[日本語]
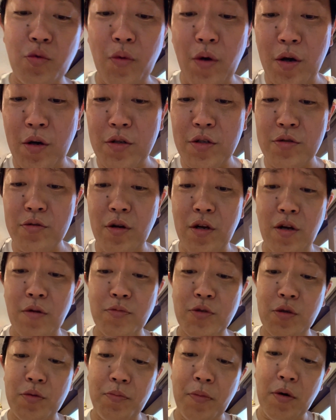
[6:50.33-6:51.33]
と分かりづらいか
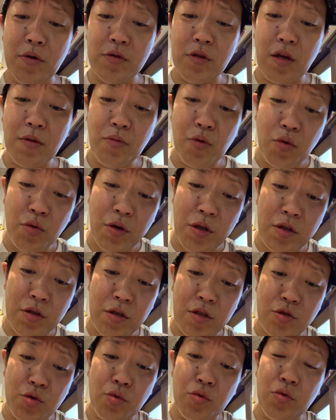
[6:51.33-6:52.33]
もしれないまあだいぶ大きいん
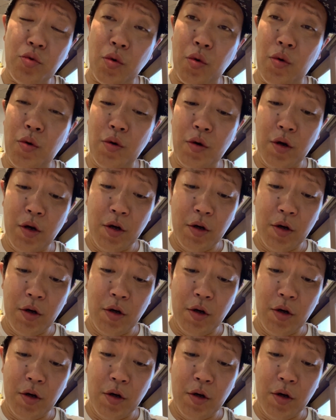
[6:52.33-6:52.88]
でちょっと